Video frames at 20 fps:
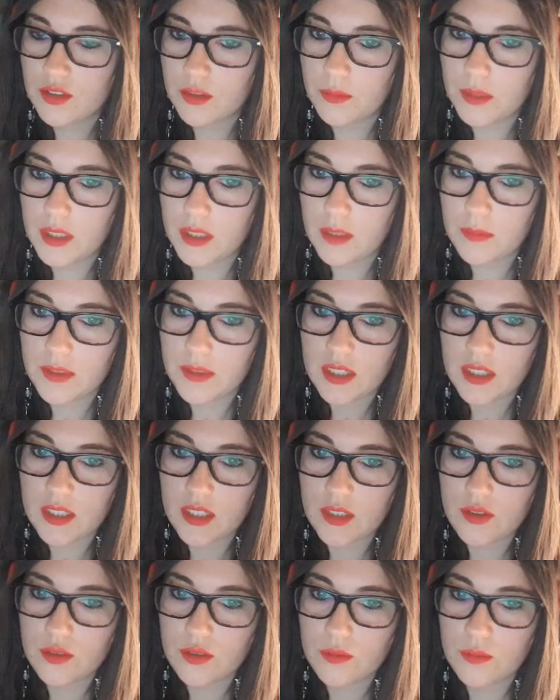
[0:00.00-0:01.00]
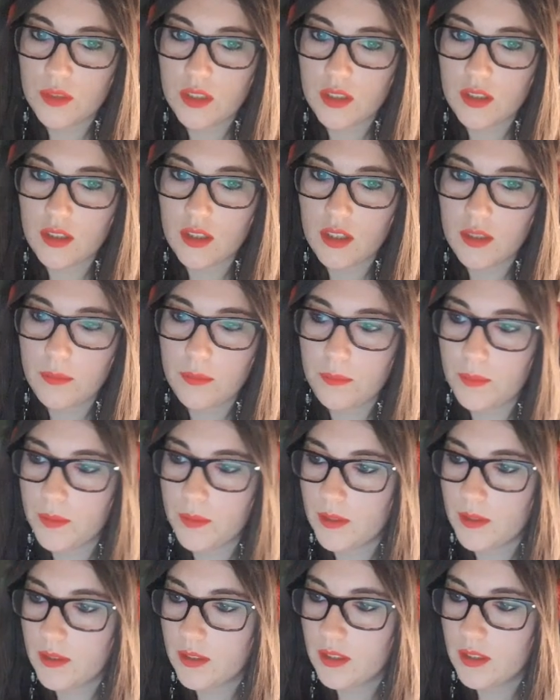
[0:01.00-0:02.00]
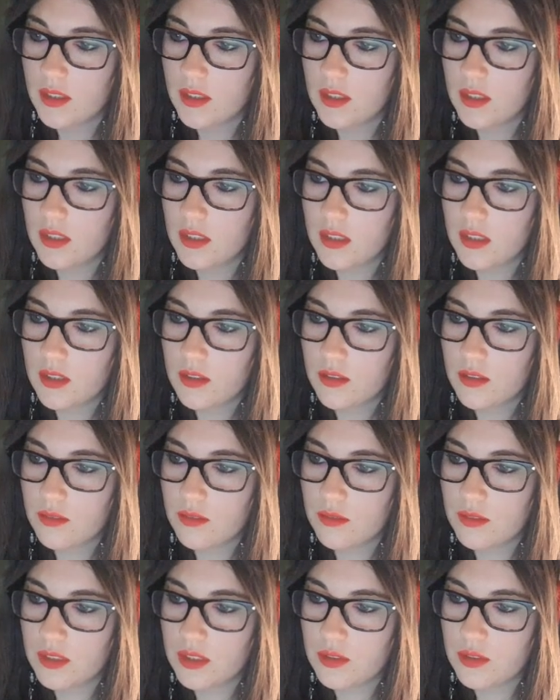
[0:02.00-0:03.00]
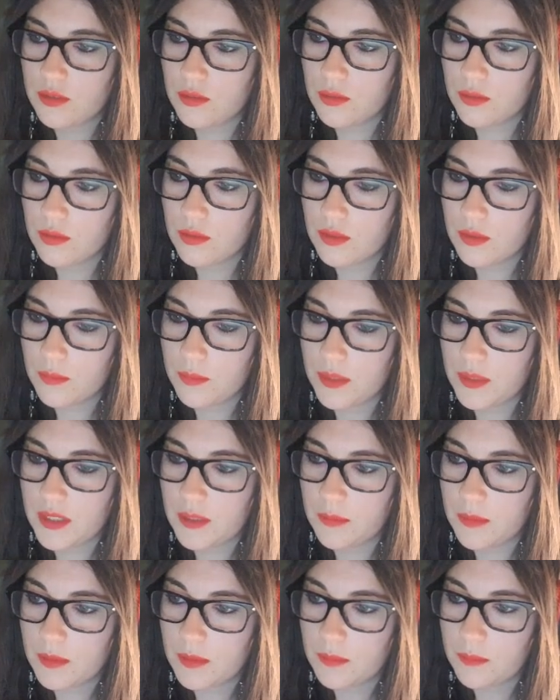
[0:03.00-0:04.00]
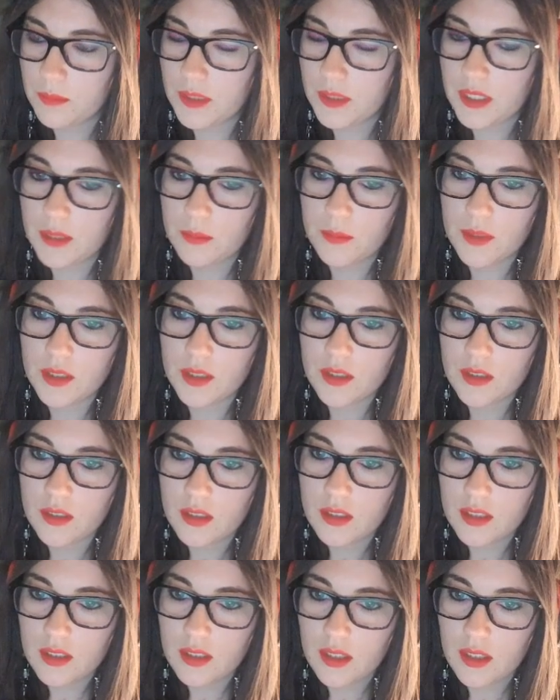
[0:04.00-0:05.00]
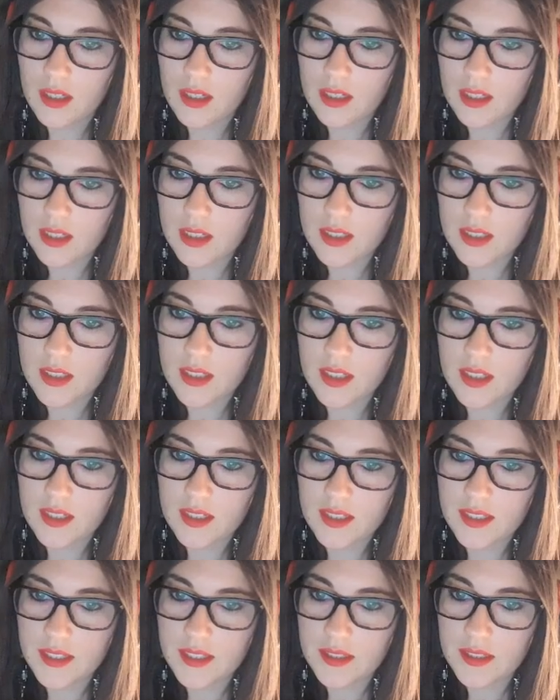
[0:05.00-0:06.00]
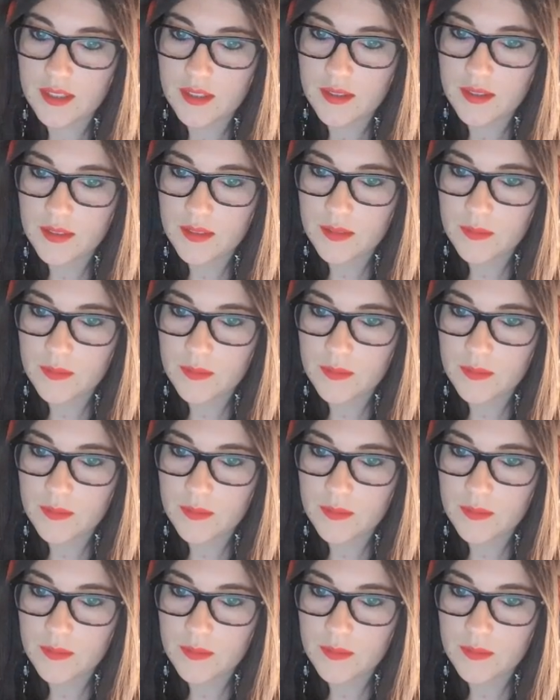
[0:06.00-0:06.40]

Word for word: Je vais remettre la mitraillette au moins. Hop. On est sûr. Bim, bim. Allez, allez, allez, allez.